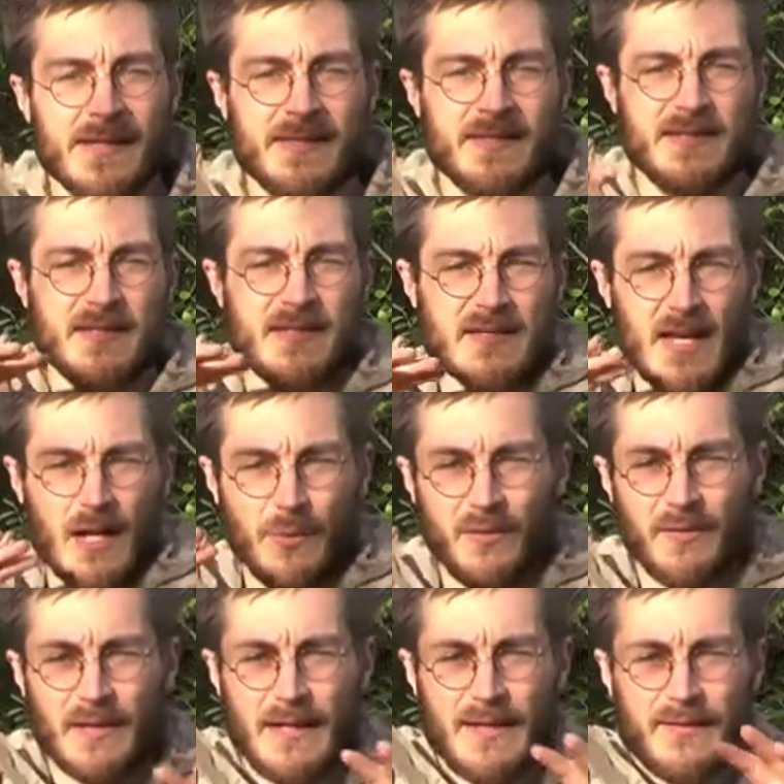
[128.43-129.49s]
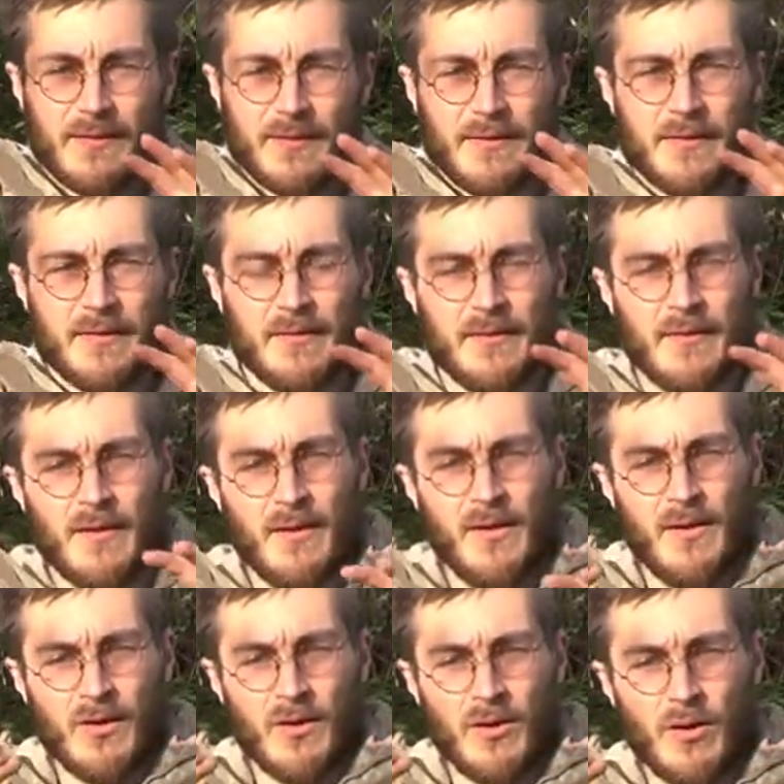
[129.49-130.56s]
sieht es aus, als
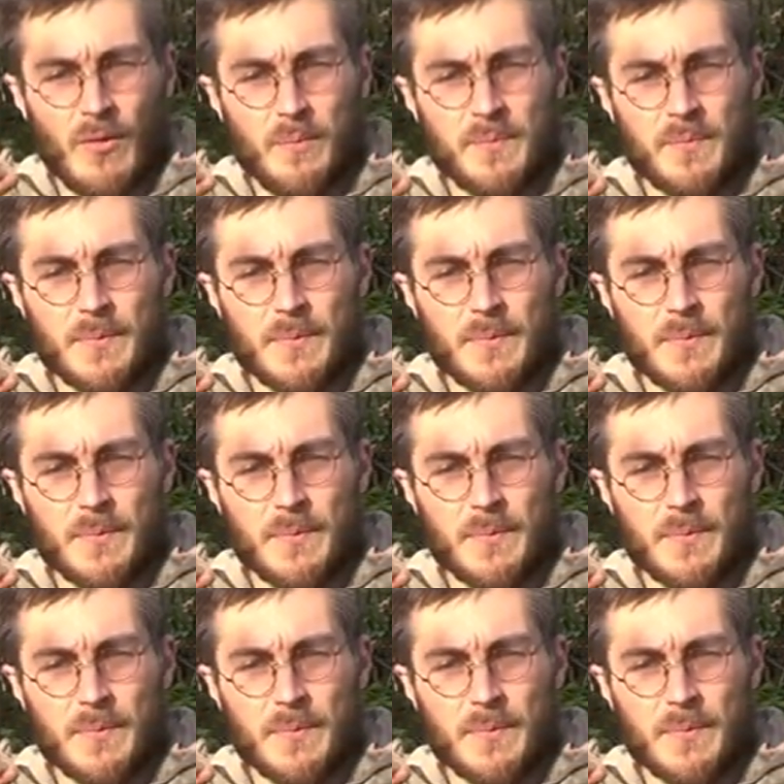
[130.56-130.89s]
ob